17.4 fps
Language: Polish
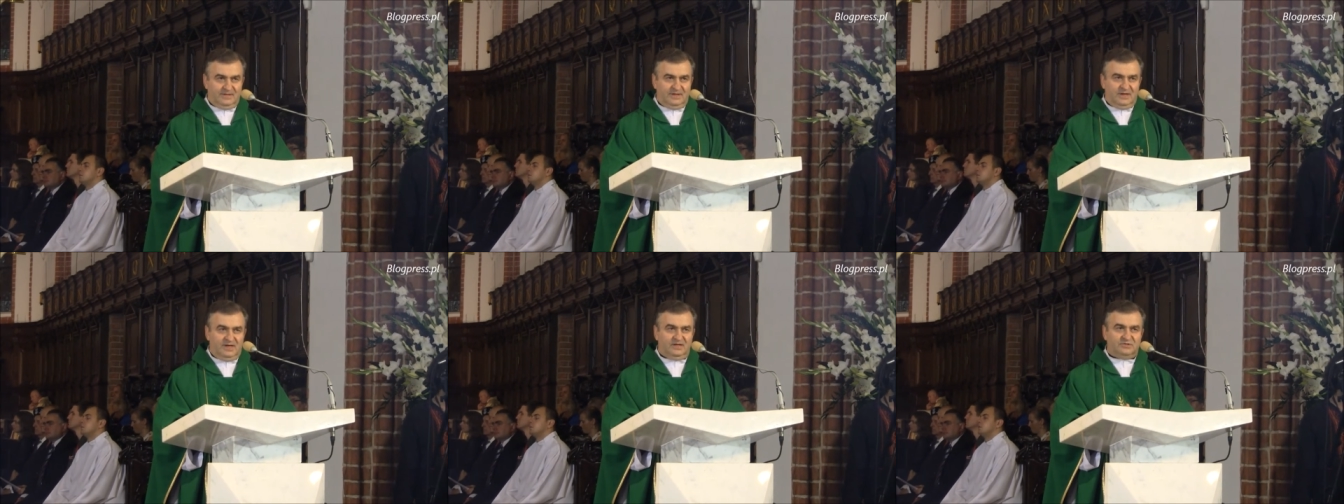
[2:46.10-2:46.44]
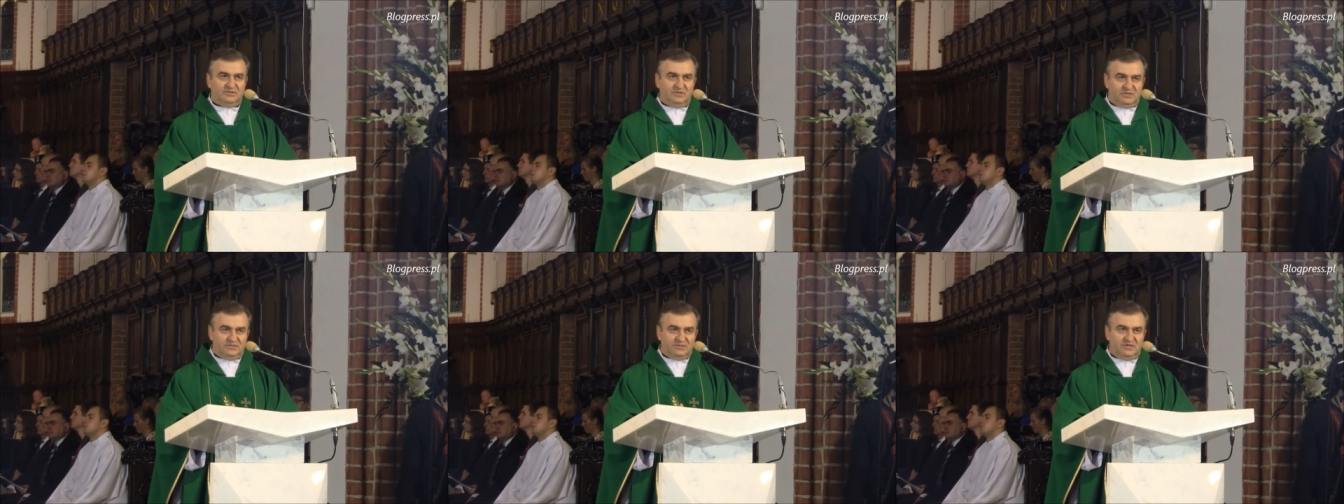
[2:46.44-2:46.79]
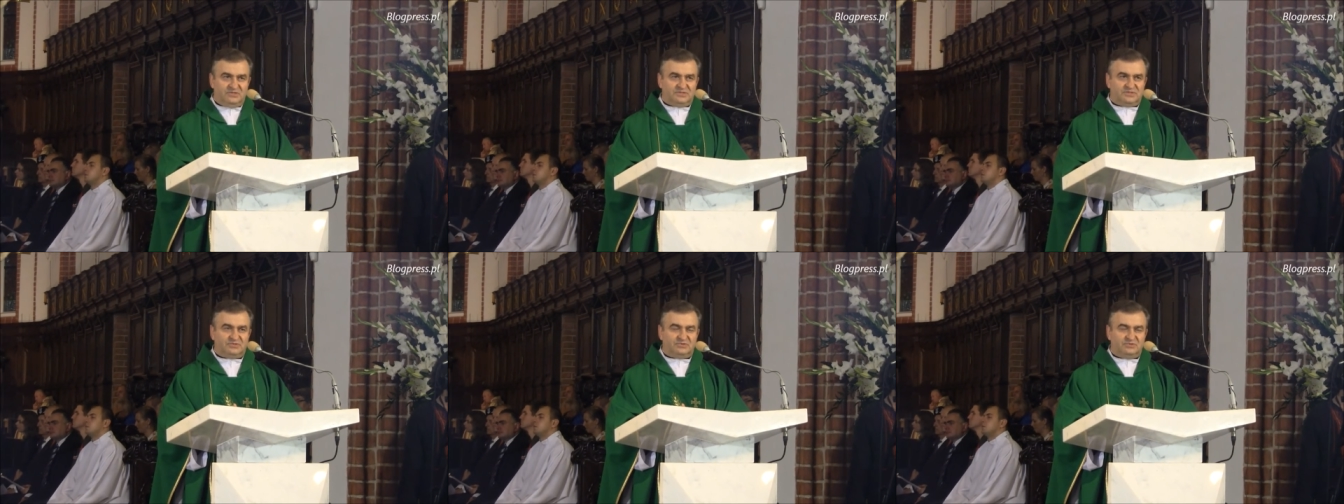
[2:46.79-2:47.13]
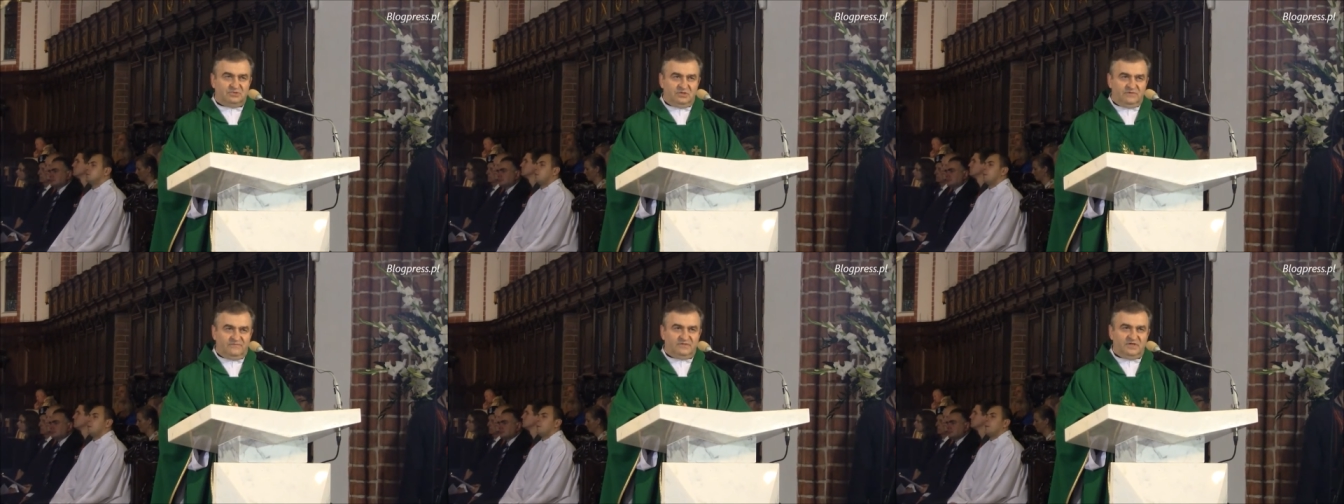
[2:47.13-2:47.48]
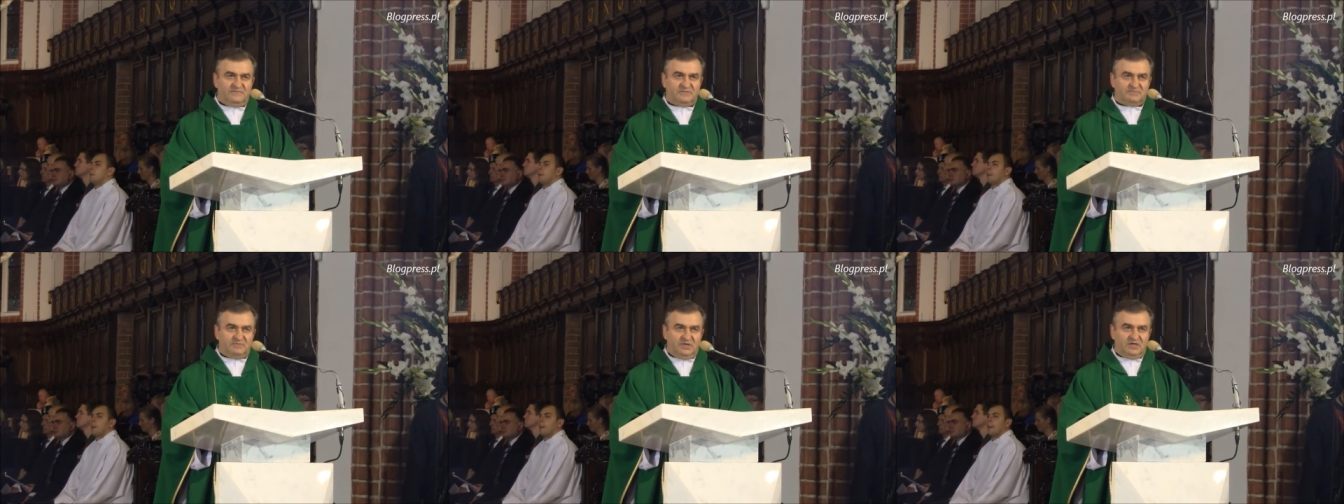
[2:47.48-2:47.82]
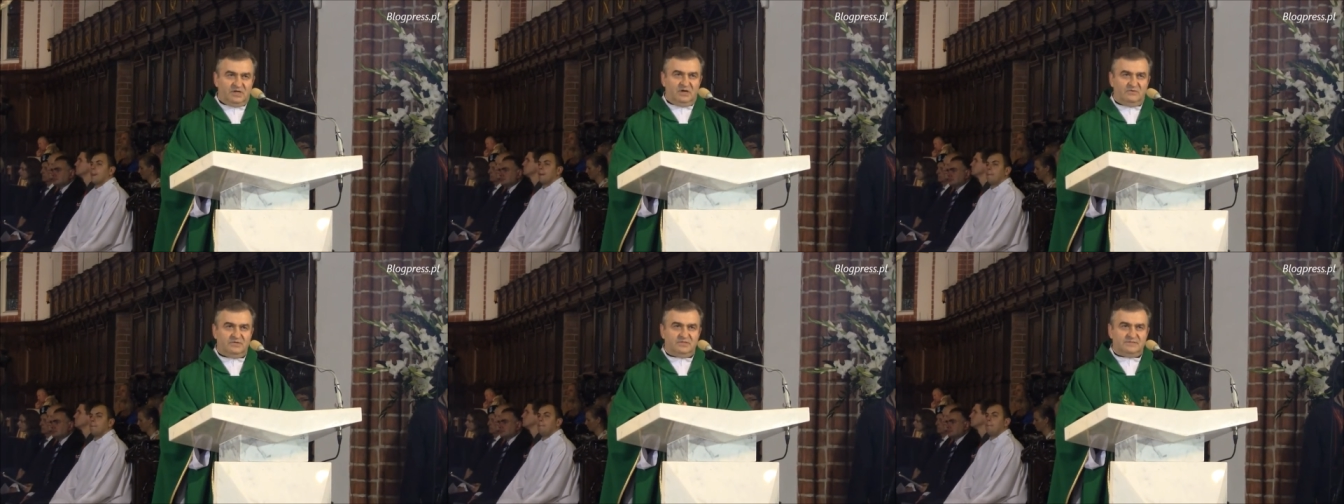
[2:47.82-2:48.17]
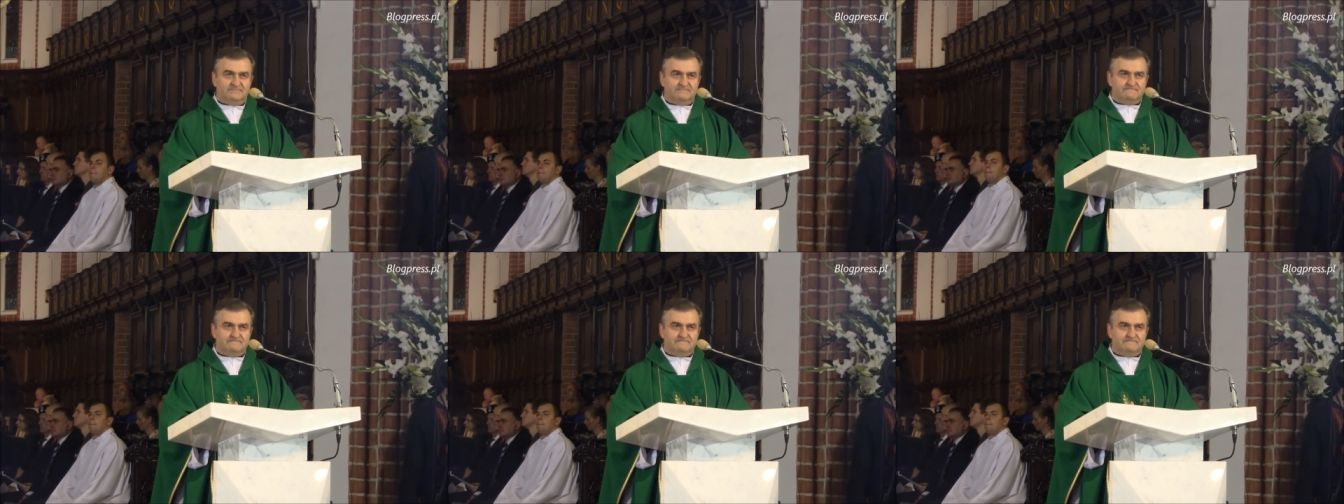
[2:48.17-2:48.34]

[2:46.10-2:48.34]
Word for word: Ale to, co jest cudowne i wspaniałe,